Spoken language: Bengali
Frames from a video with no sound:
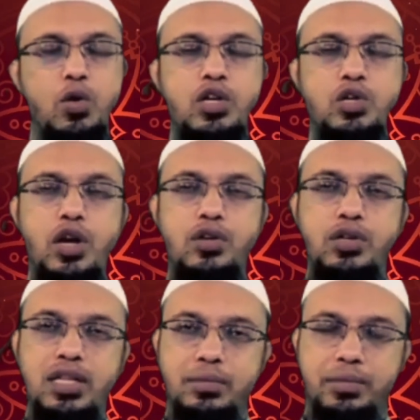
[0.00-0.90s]
অন্যের
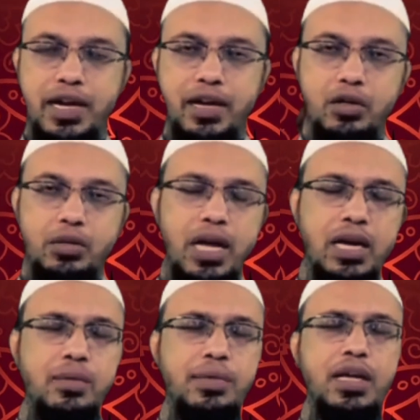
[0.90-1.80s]
সহায়তা নিতে পারেন অথবা
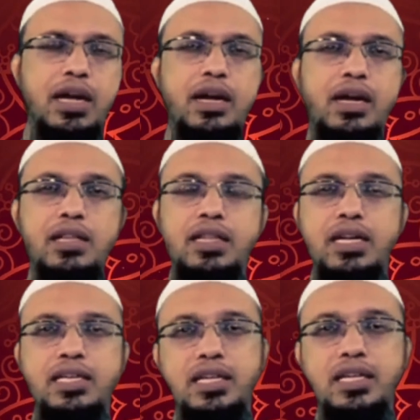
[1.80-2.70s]
হালকা পাতলা কান্নাকাটি
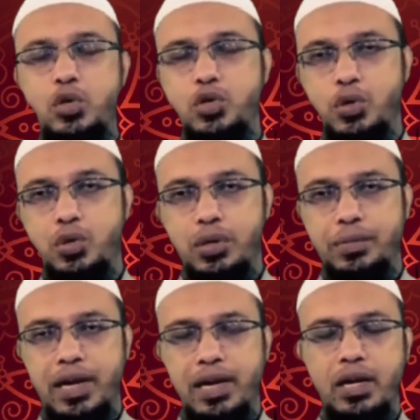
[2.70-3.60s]
থাকলে সেটাকে সহ্য করতে
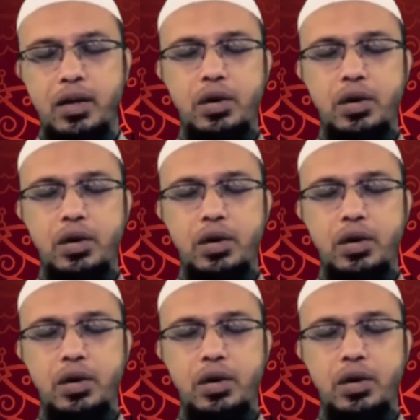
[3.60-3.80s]
পারেন